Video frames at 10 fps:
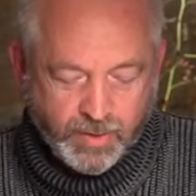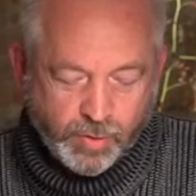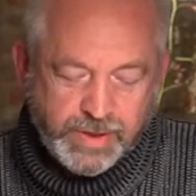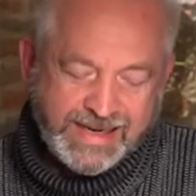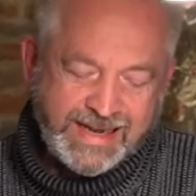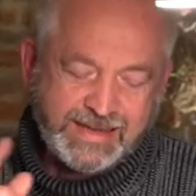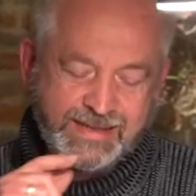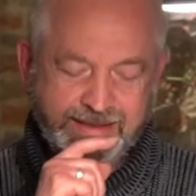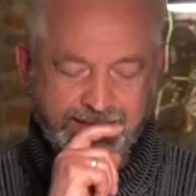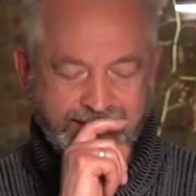Und er hat
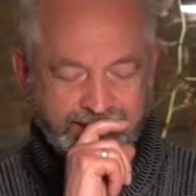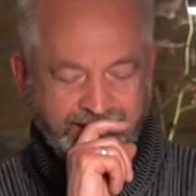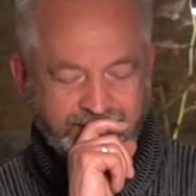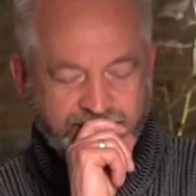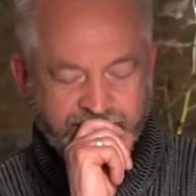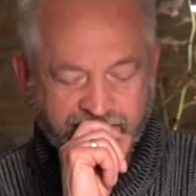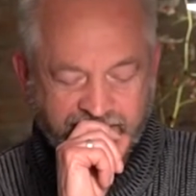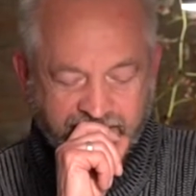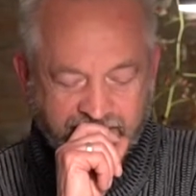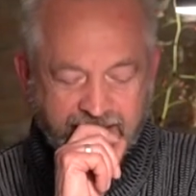eine Idee.
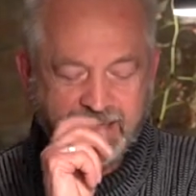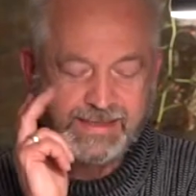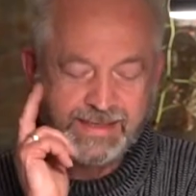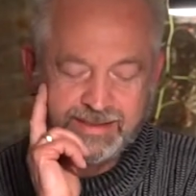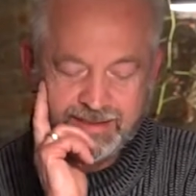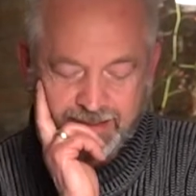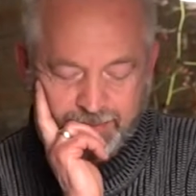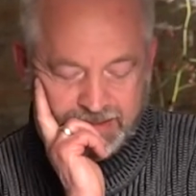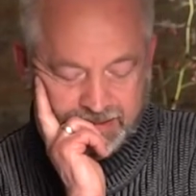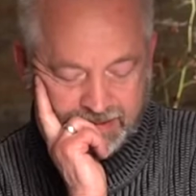Er denkt
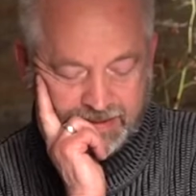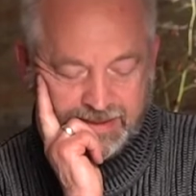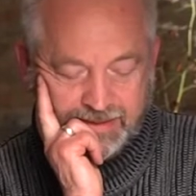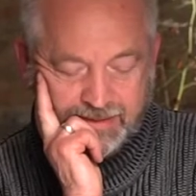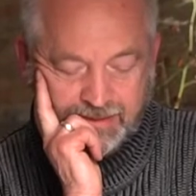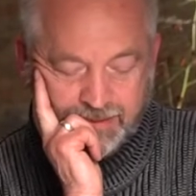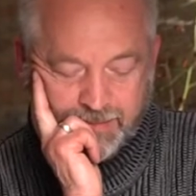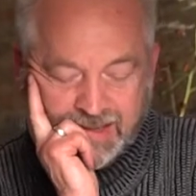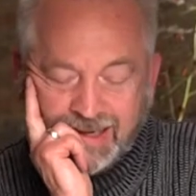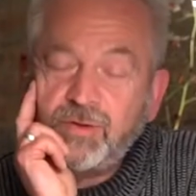nämlich,
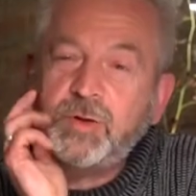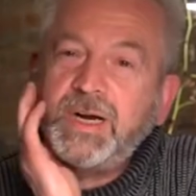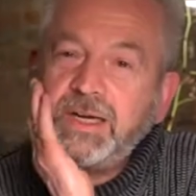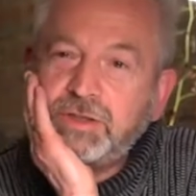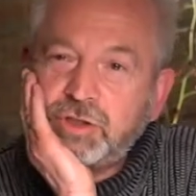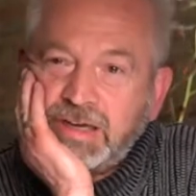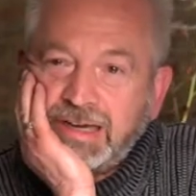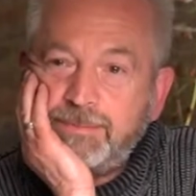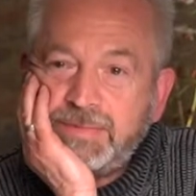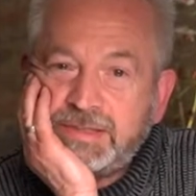Kriminalromane
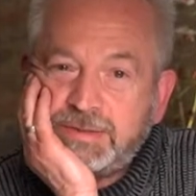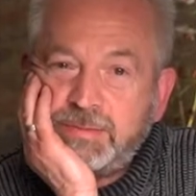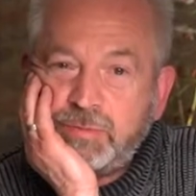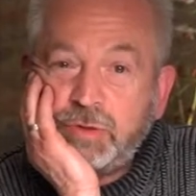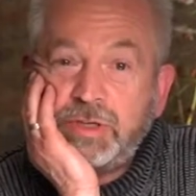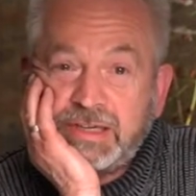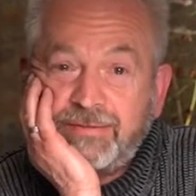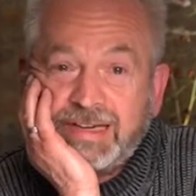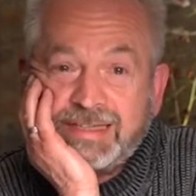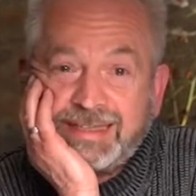schreiben ist eine
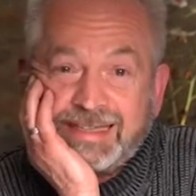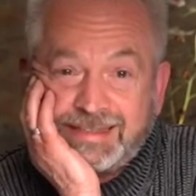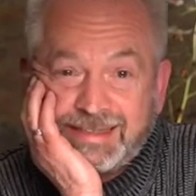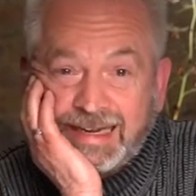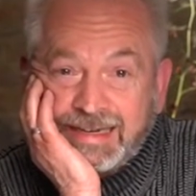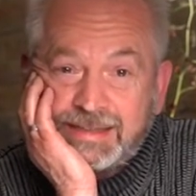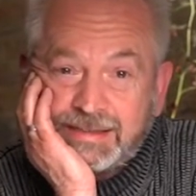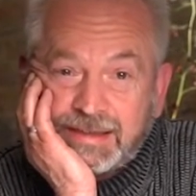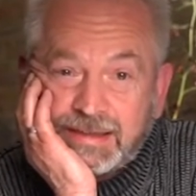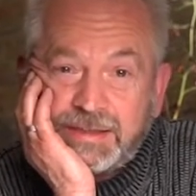möglicherweise recht
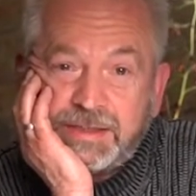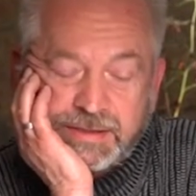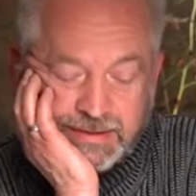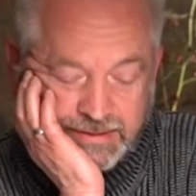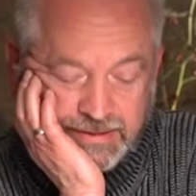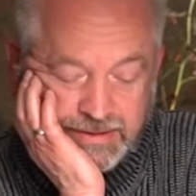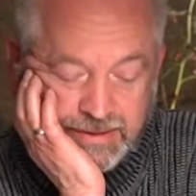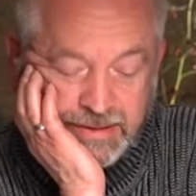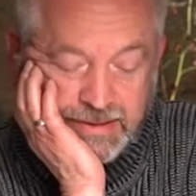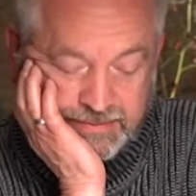
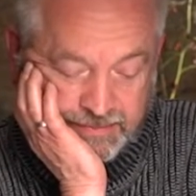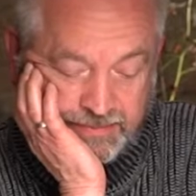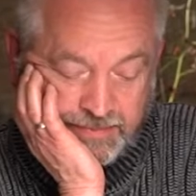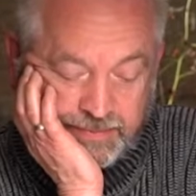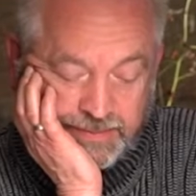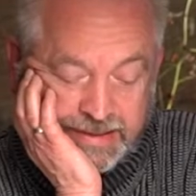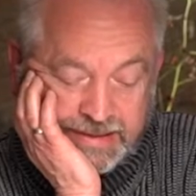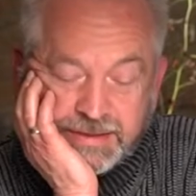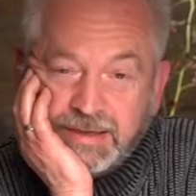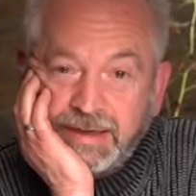einträgliche äh,
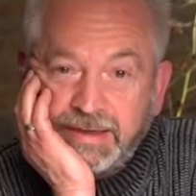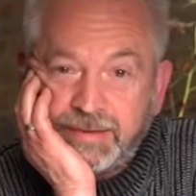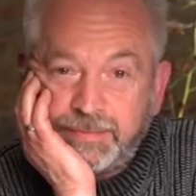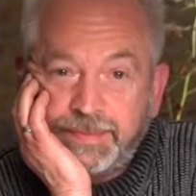Tätigkeit